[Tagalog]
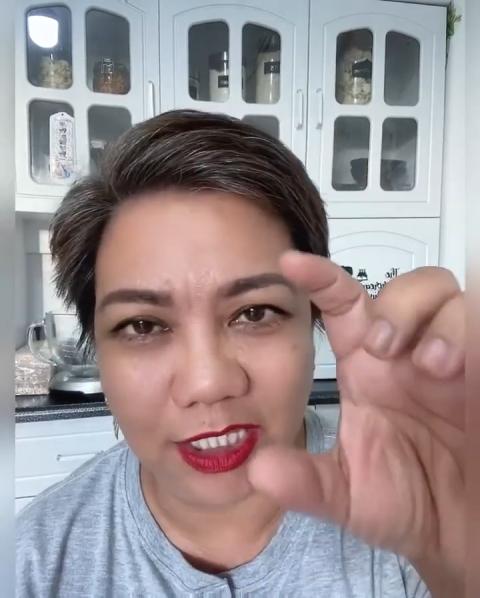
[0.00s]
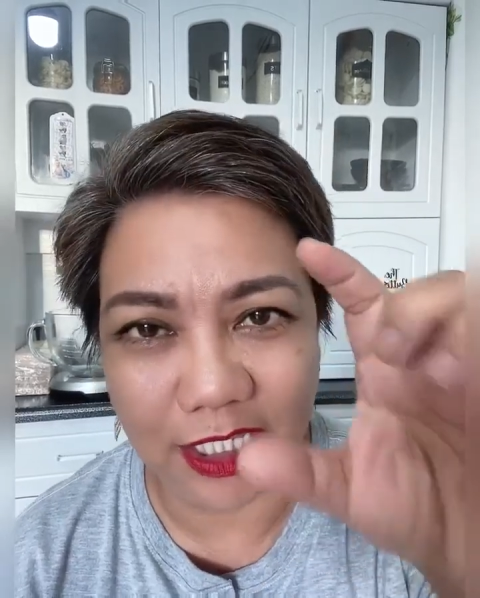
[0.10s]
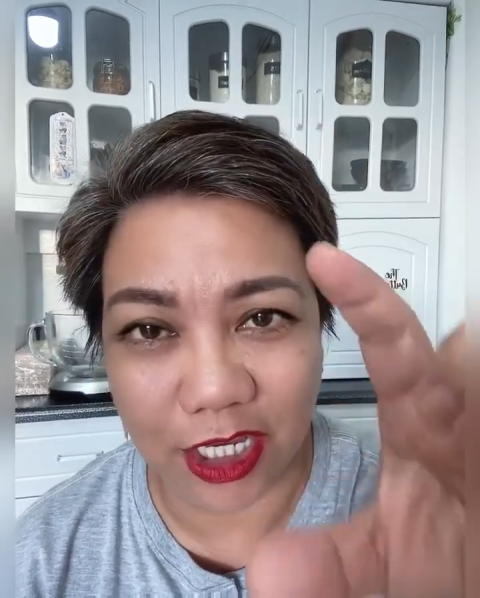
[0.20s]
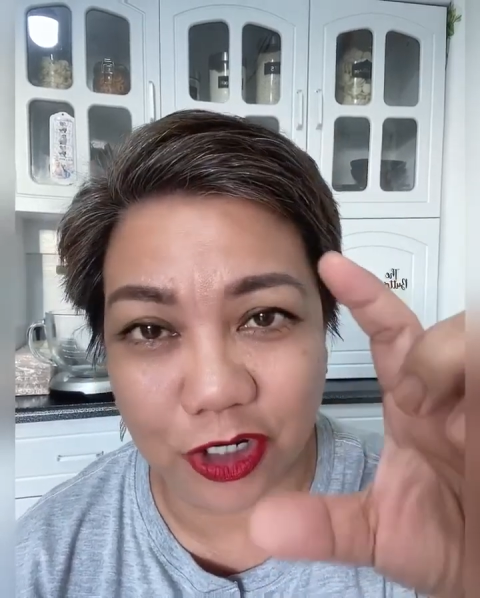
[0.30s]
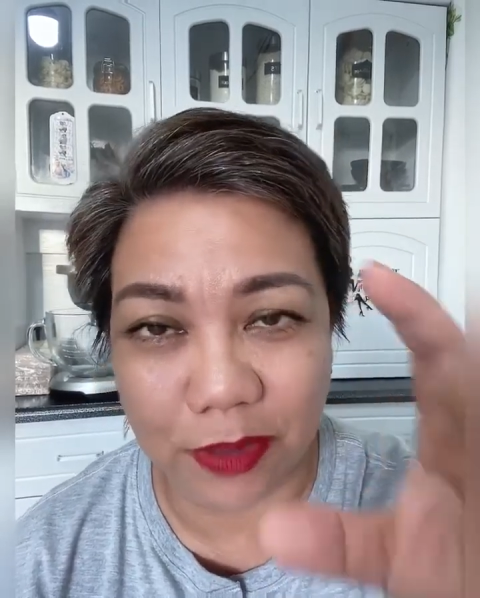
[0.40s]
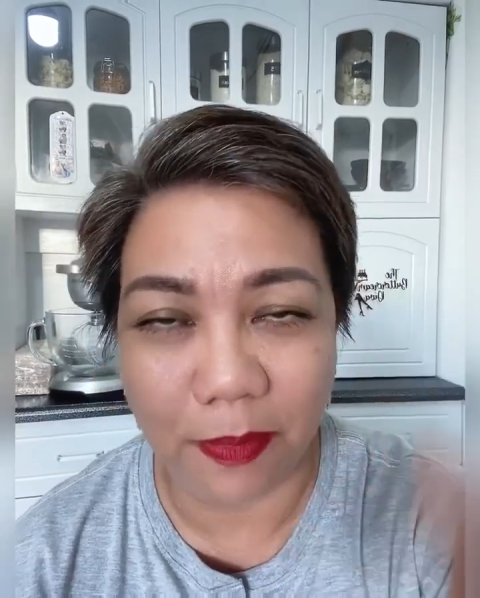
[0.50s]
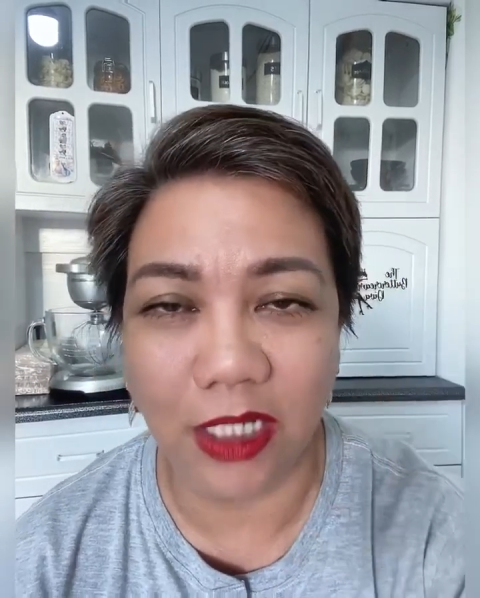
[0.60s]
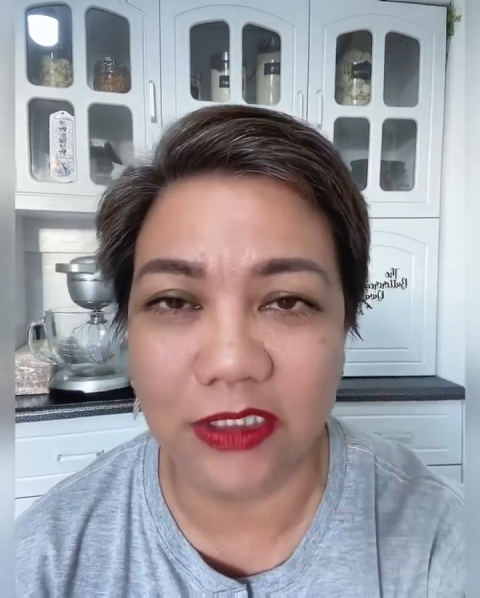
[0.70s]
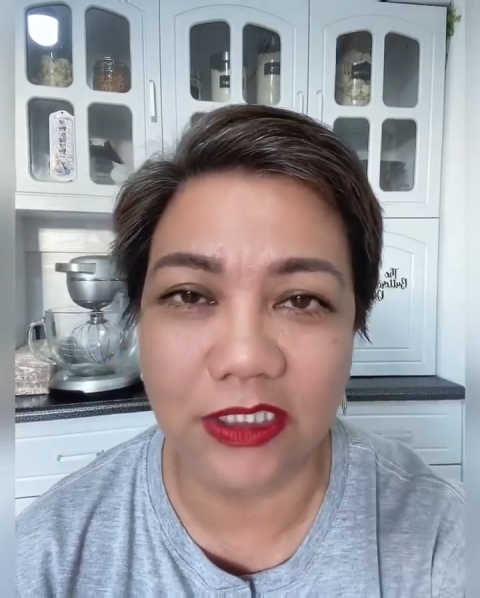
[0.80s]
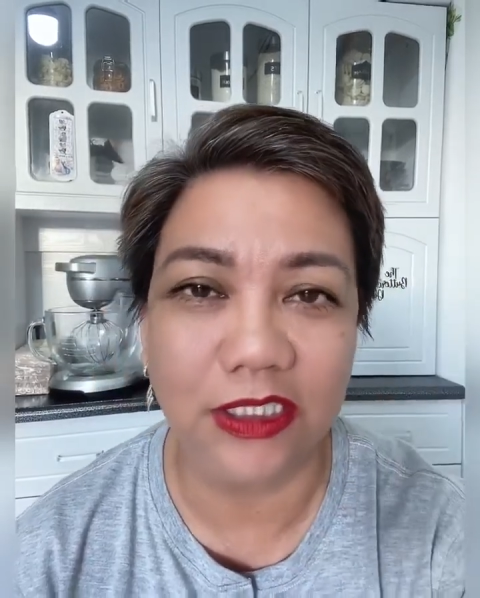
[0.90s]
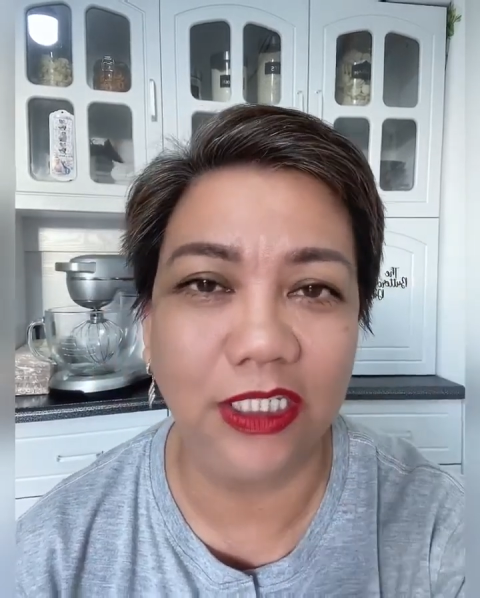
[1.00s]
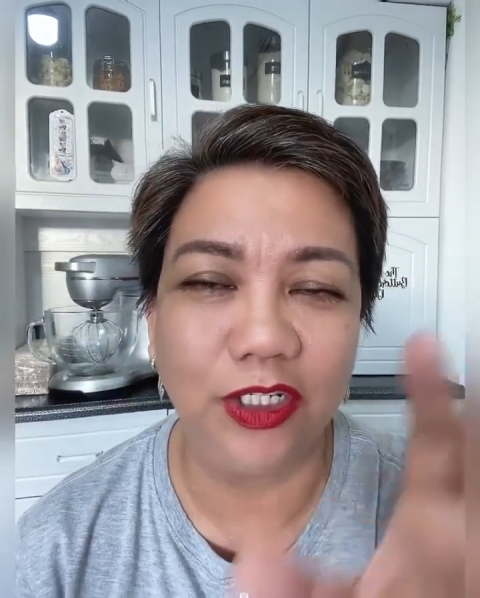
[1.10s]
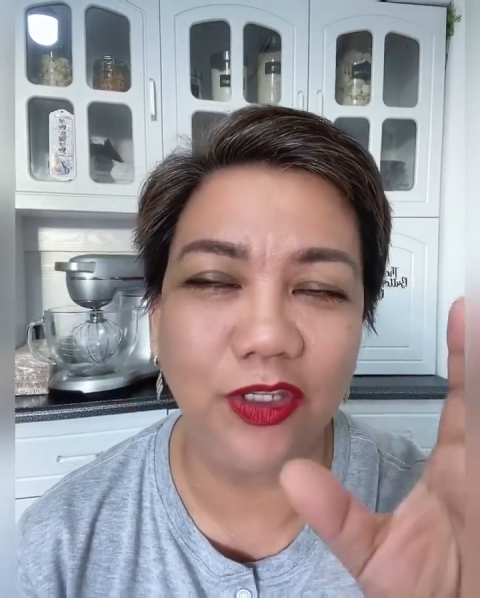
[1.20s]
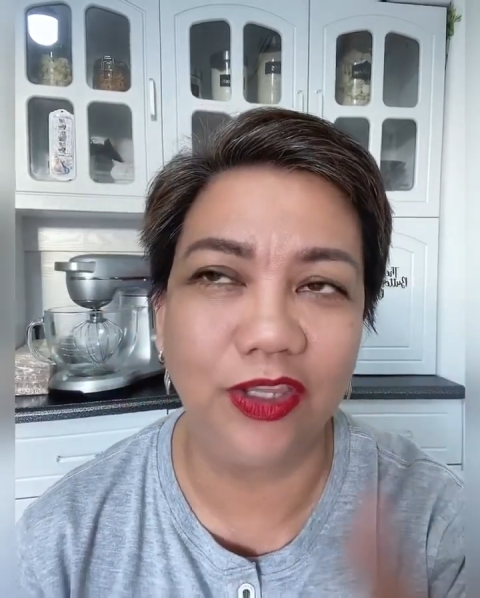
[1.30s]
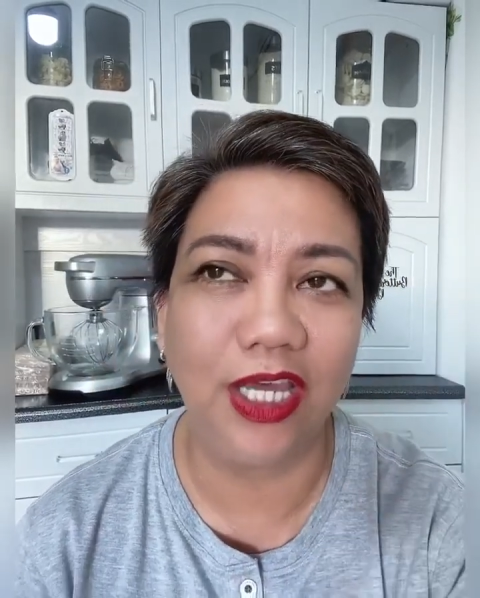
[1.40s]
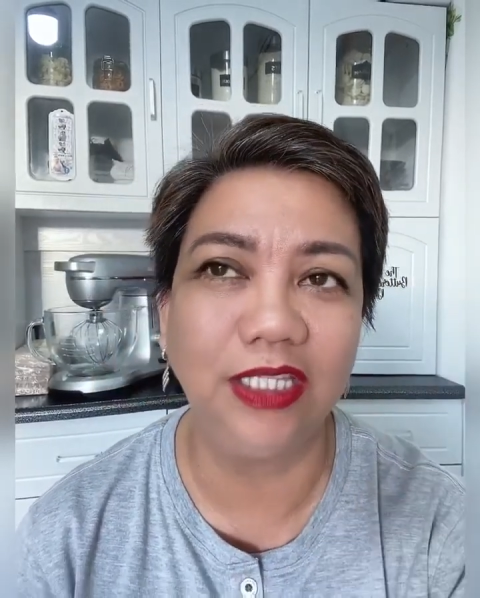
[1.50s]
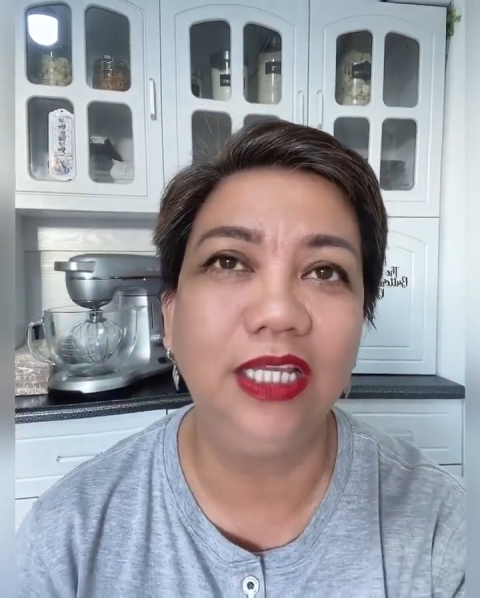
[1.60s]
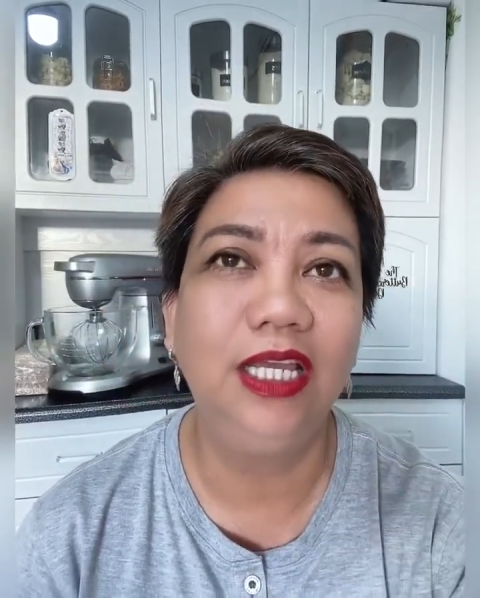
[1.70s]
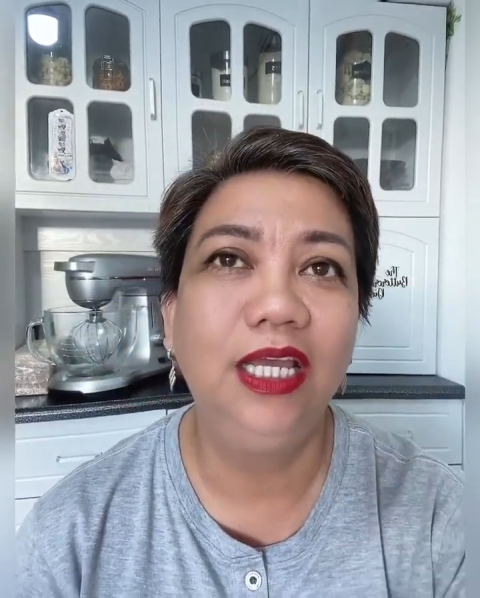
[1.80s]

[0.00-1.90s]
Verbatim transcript: liquor bottle and all that.